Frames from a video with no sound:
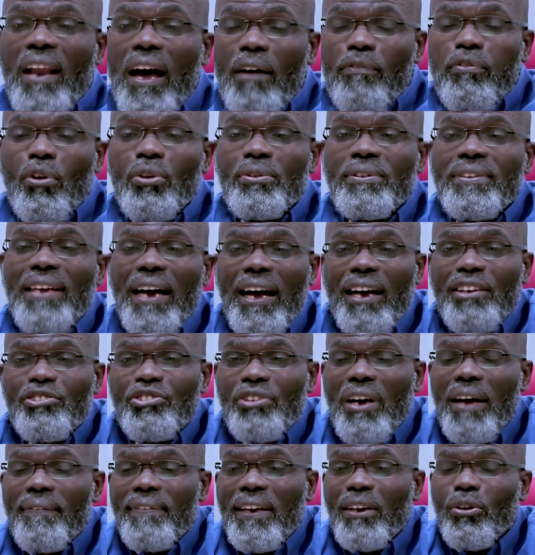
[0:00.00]

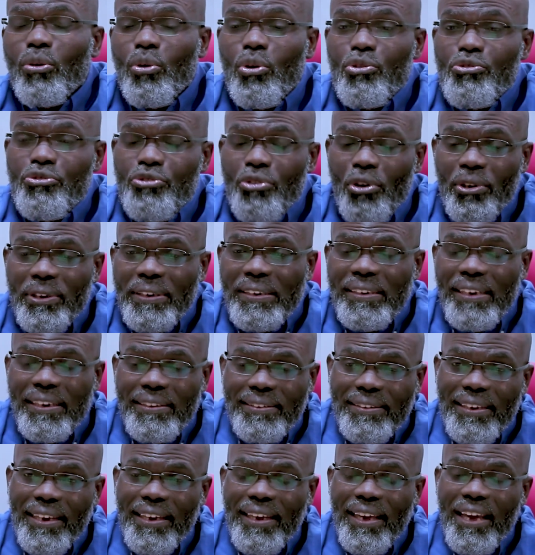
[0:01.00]
L'avantage avec le Dieu
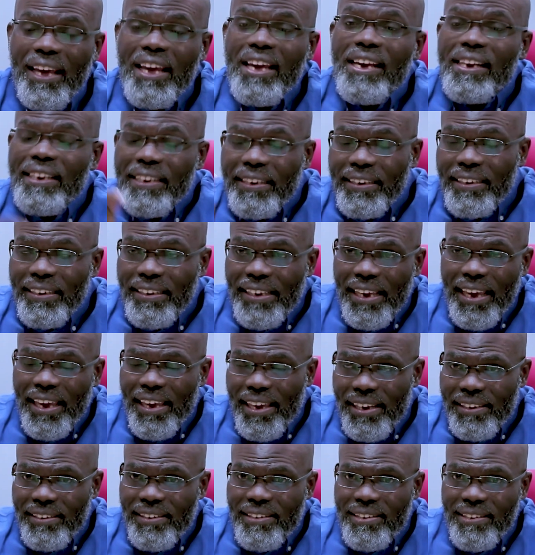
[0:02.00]
qui était, qui
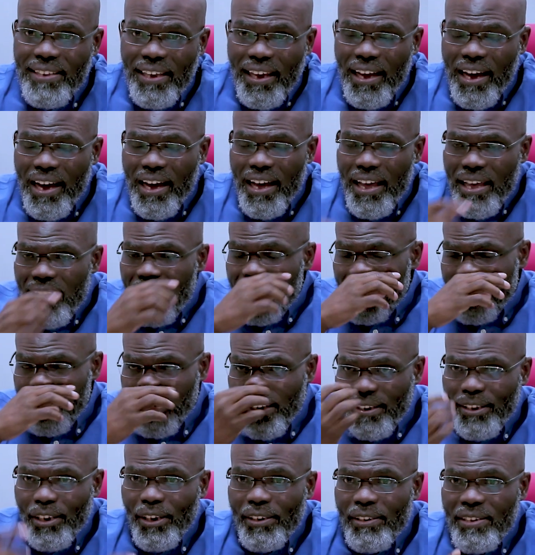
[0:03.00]
est et qui sera,
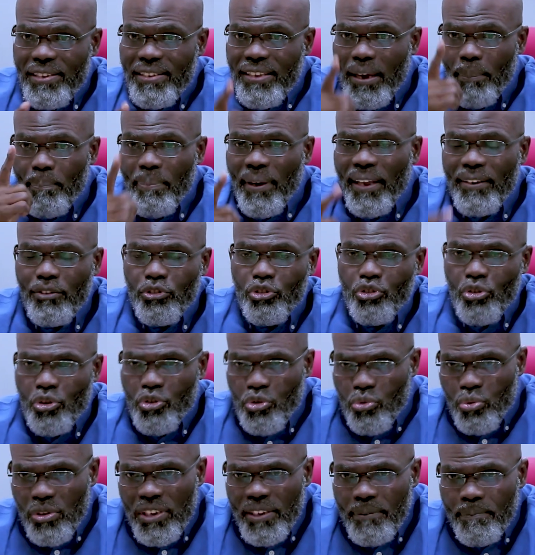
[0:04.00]
c'est qu'il s'appelle
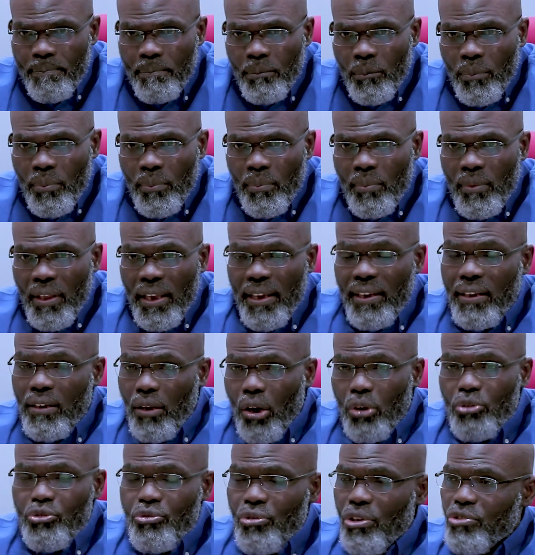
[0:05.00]
Je suis.
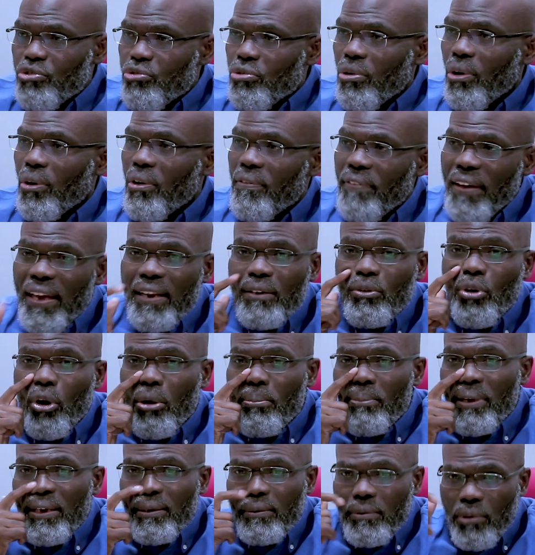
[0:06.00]
Et quand Dieu se révèle
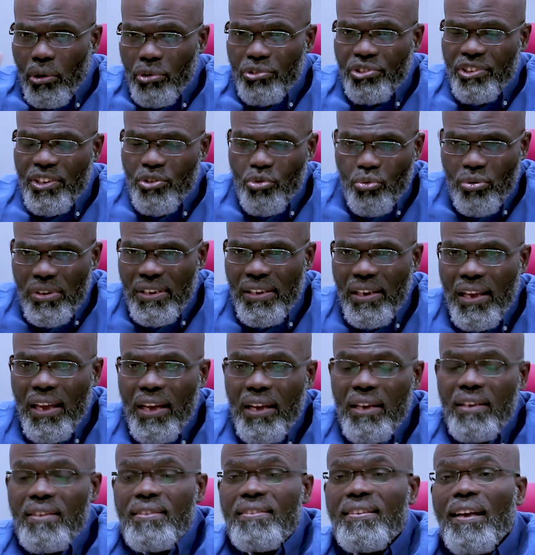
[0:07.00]
comme étant Je suis,
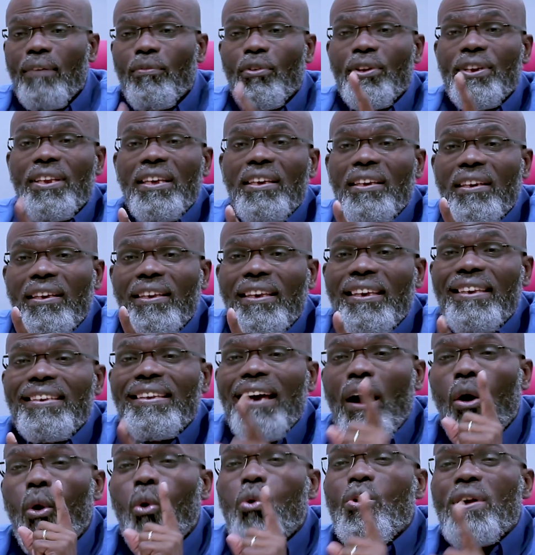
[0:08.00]
ça veut dire
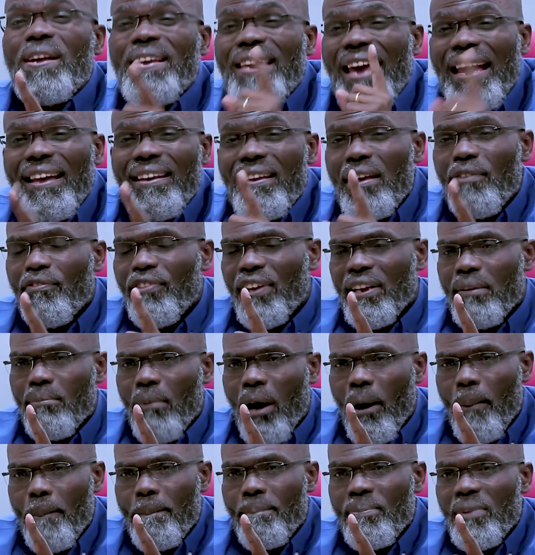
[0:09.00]
qu'il n'y a aucun
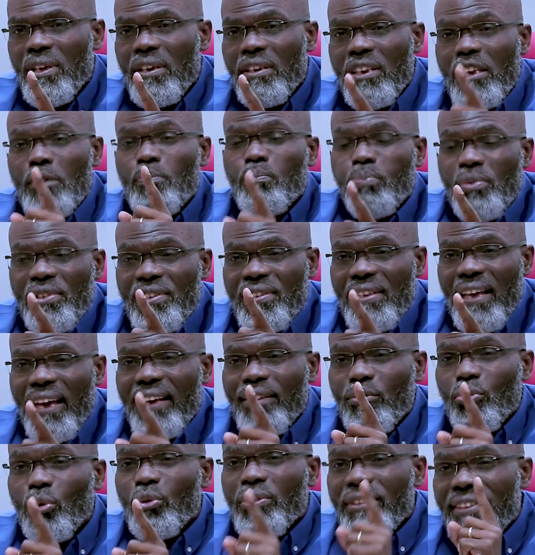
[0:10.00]
événement qui
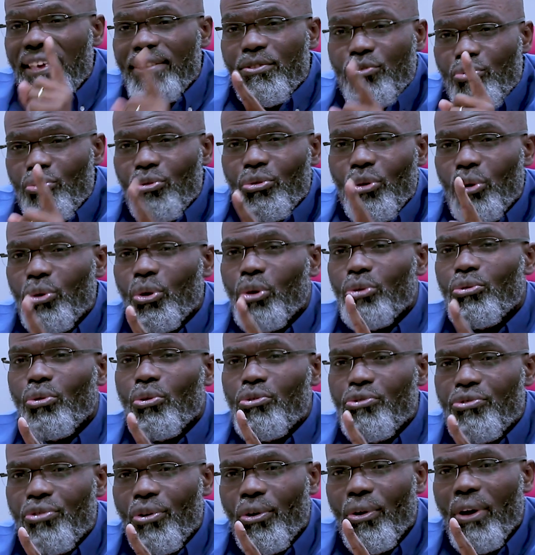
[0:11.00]
puisse être déçu de
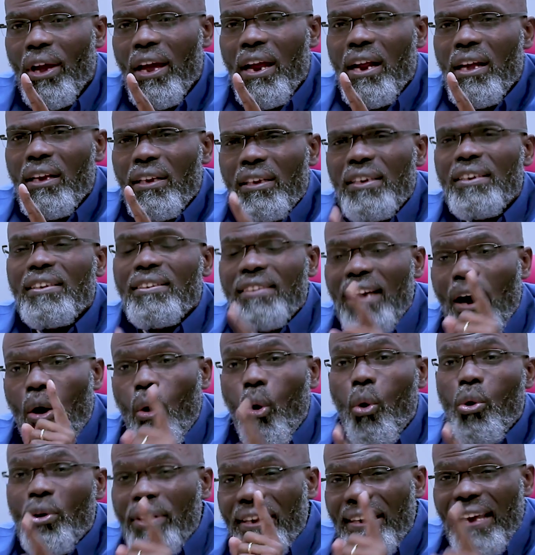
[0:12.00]
notre Dieu. Il n'y
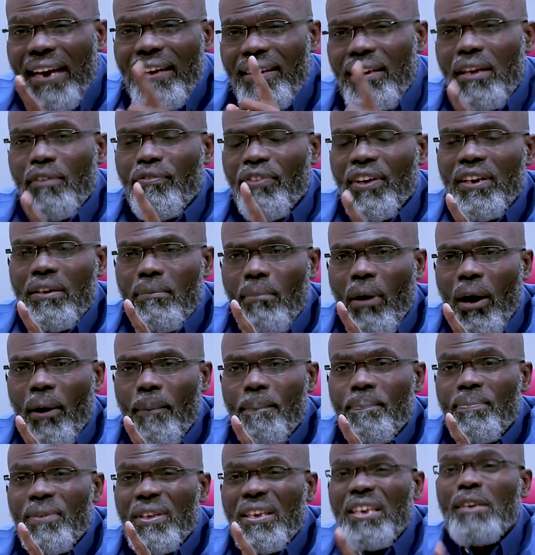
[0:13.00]
a aucun
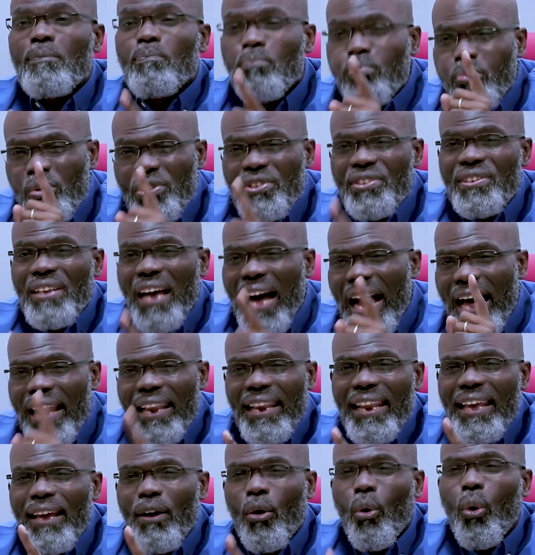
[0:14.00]
événement puisse
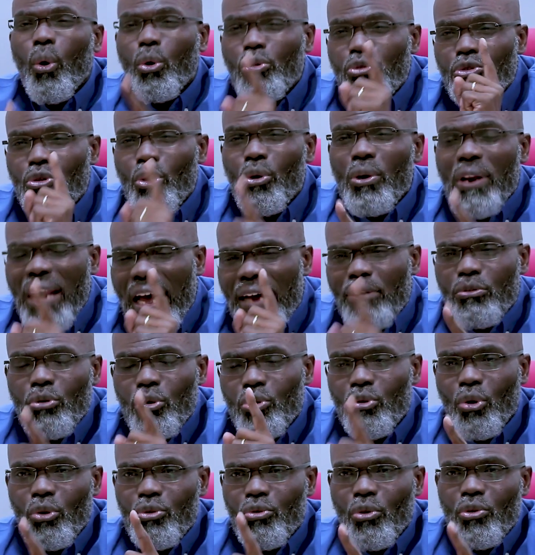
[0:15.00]
aller au-delà
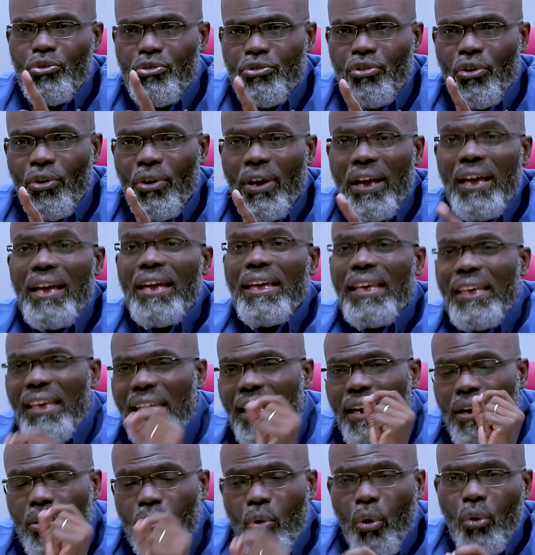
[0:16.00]
de notre Dieu.
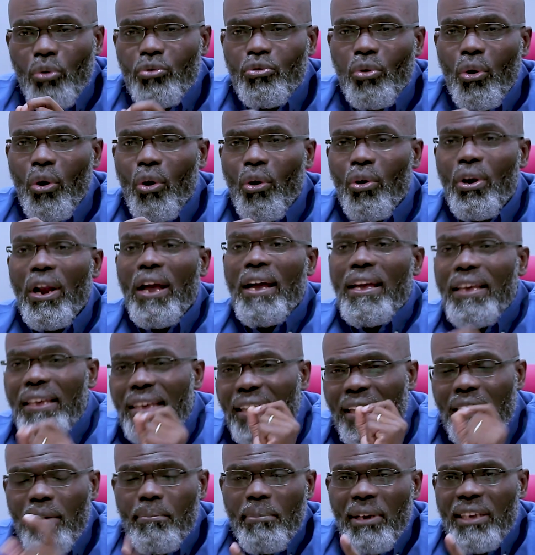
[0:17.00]
Il contrôle,
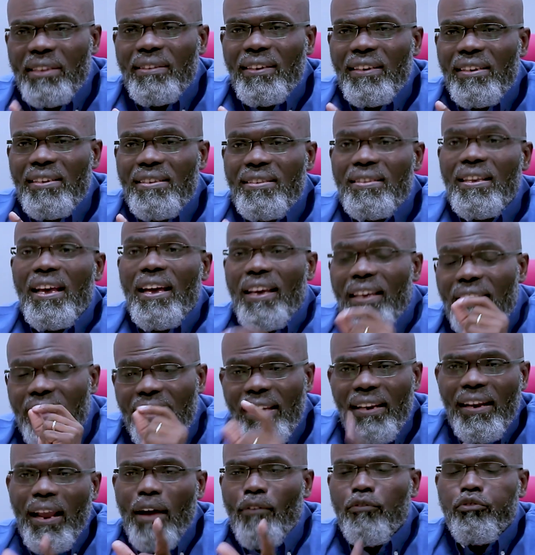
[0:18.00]
il maîtrise,
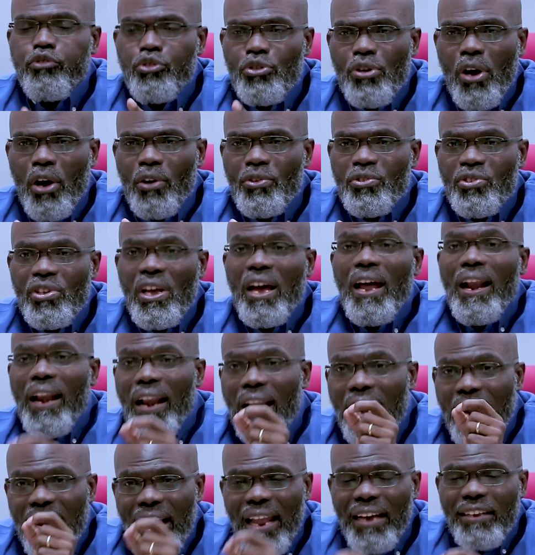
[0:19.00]
il influence.
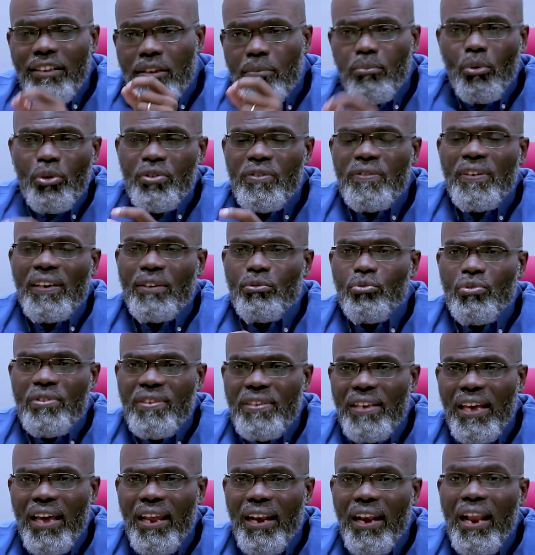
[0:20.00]
L'atmosphère
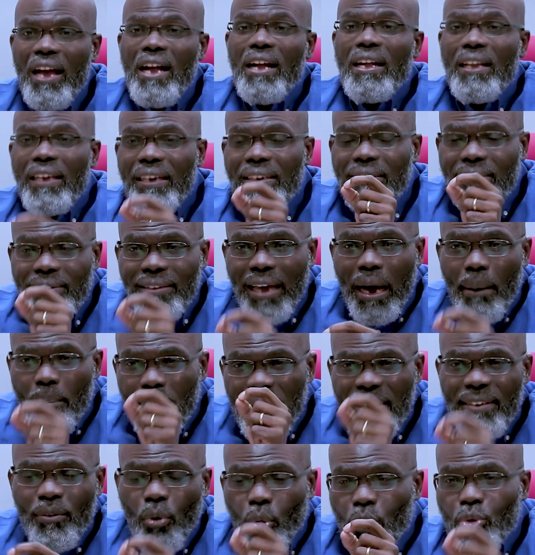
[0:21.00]
du ciel
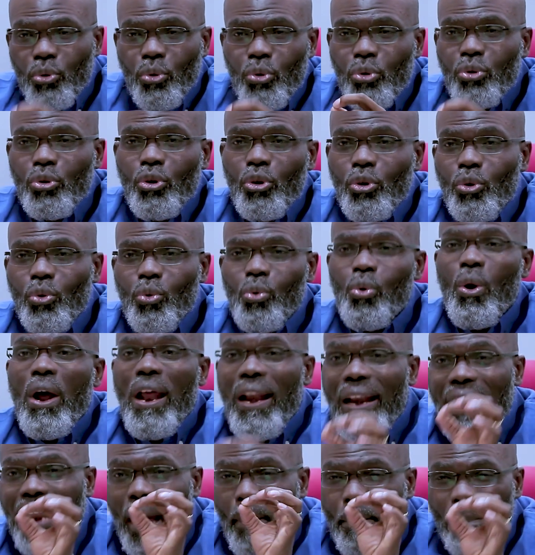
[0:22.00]
établit autour de
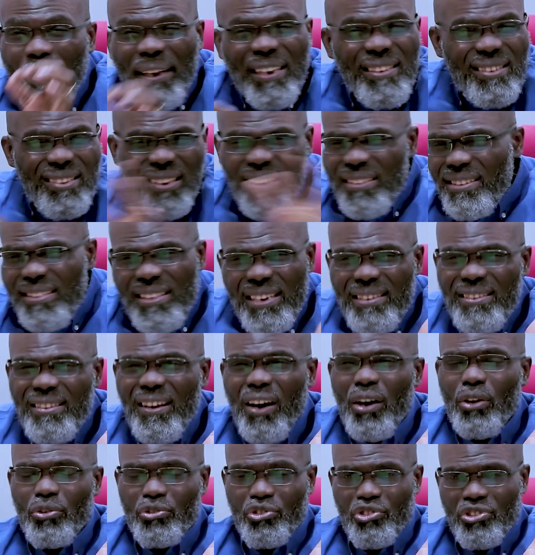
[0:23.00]
nous la présence
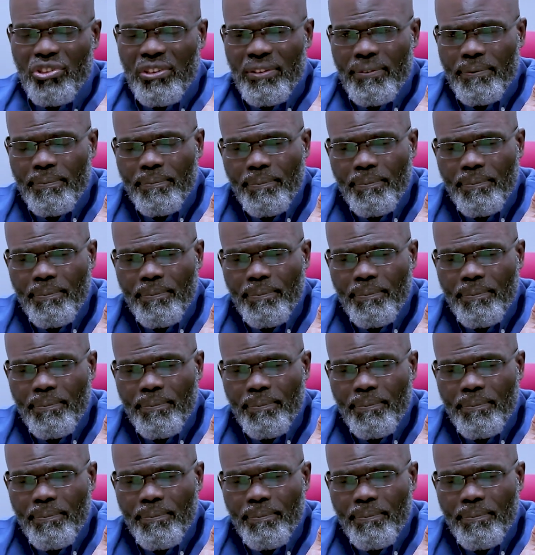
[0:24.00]
des anges.